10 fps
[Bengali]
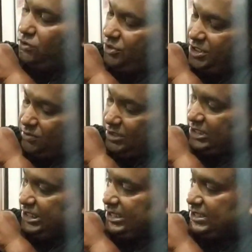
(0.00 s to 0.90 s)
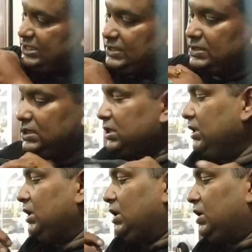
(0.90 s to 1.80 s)
তৈরি করে দিয়েছি
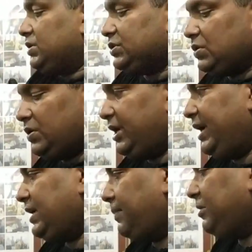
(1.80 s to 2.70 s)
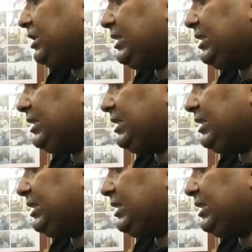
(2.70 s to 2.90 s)
সো এটা আপনাদের